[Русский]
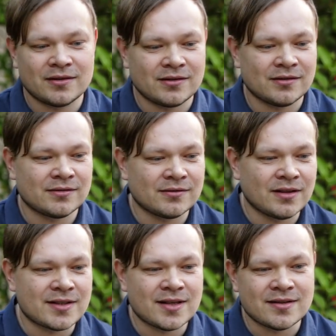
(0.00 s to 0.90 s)
Э,
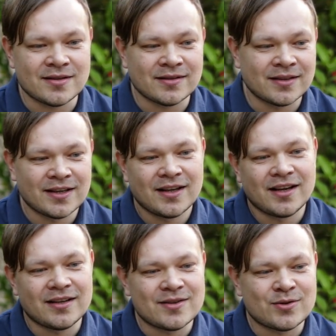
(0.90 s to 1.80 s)
на сайте
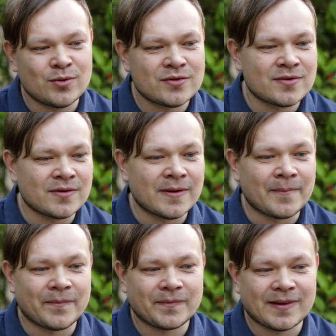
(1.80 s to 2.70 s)
есть
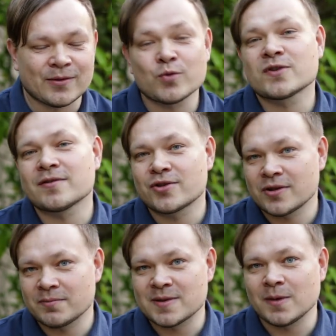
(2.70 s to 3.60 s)
отзывы. Курс
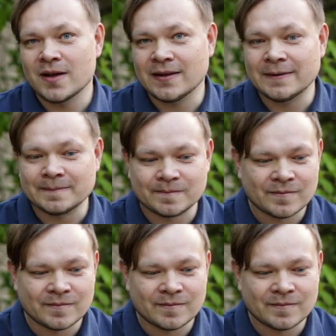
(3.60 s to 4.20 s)
совершенно бесплатный,